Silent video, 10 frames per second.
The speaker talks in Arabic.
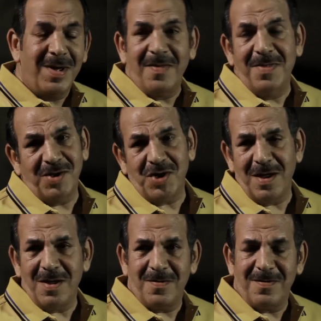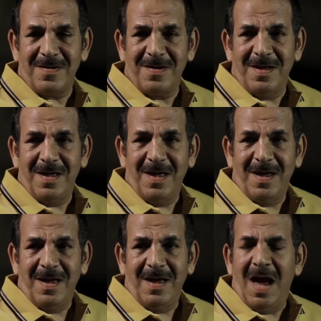بجد يا شهير
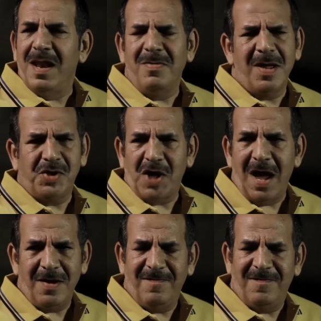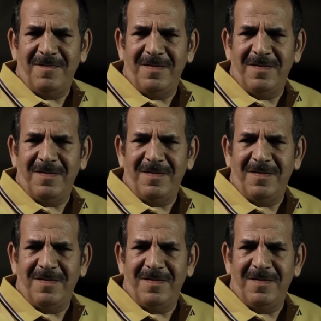انا بقيتش عارف